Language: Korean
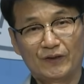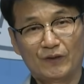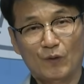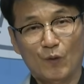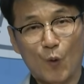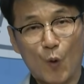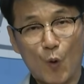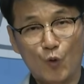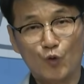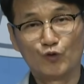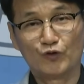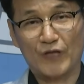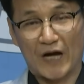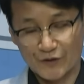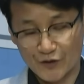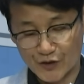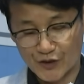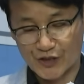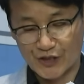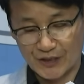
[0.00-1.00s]
오후
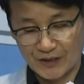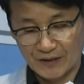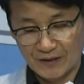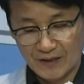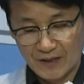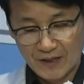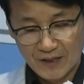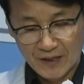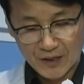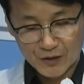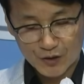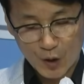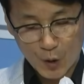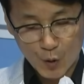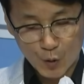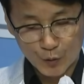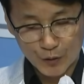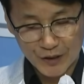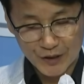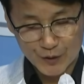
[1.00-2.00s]
5시
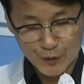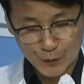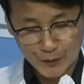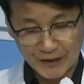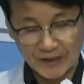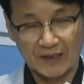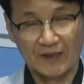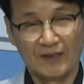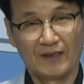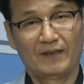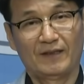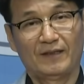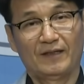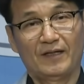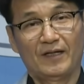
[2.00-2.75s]
서울의 소리